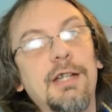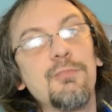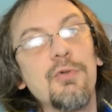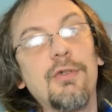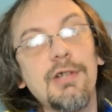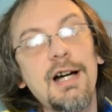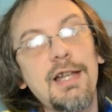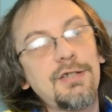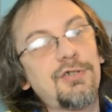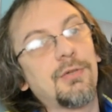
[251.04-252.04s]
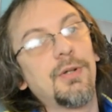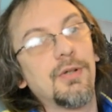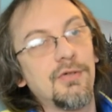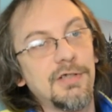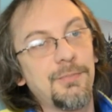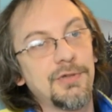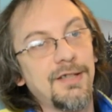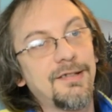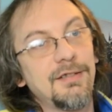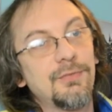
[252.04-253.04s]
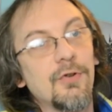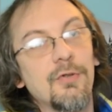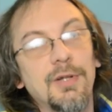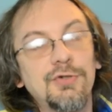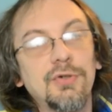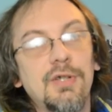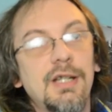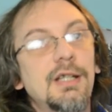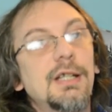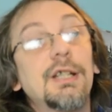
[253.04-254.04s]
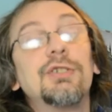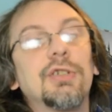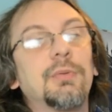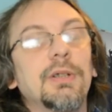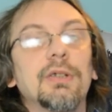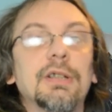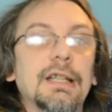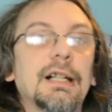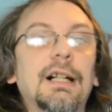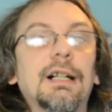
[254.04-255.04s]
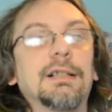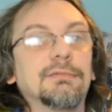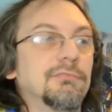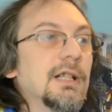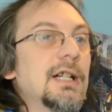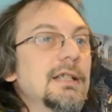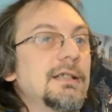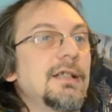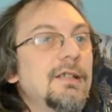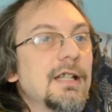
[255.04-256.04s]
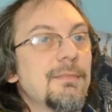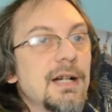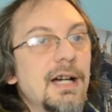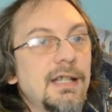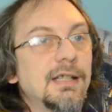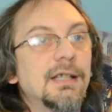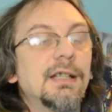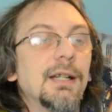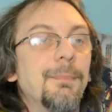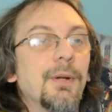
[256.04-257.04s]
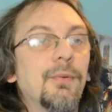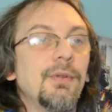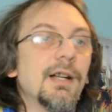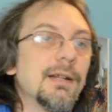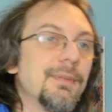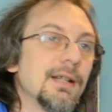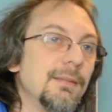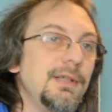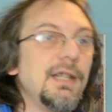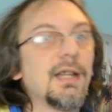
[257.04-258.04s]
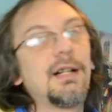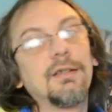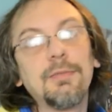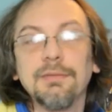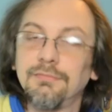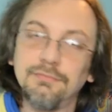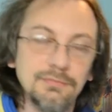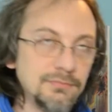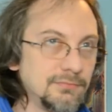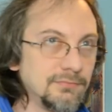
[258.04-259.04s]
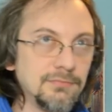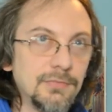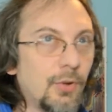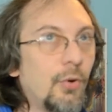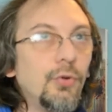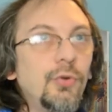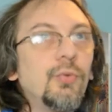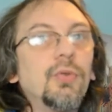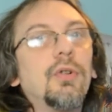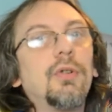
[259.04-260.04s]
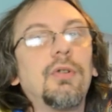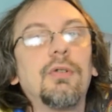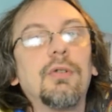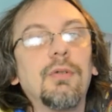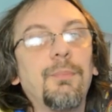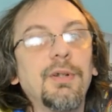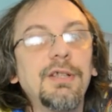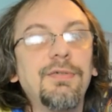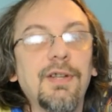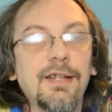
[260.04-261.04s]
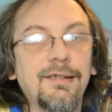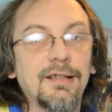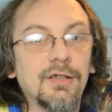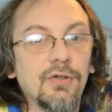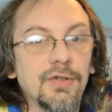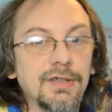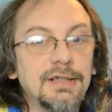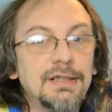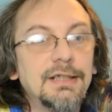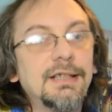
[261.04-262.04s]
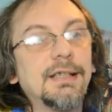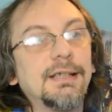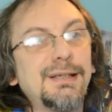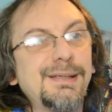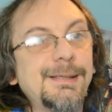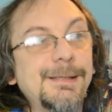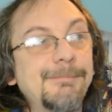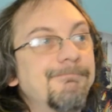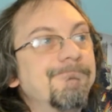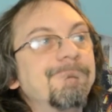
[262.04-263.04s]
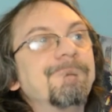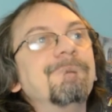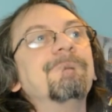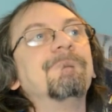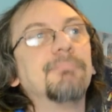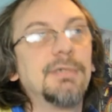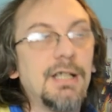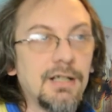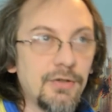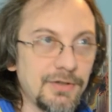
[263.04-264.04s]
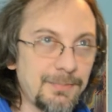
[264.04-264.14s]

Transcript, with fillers: che può volare, c'è quello con una potenza di fuoco maggiore, c'è quello che ha una caratteristica magari peculiare per la mira, insomma mh, mm, ognuno poi differenzia la cosa. Ehm, la cosa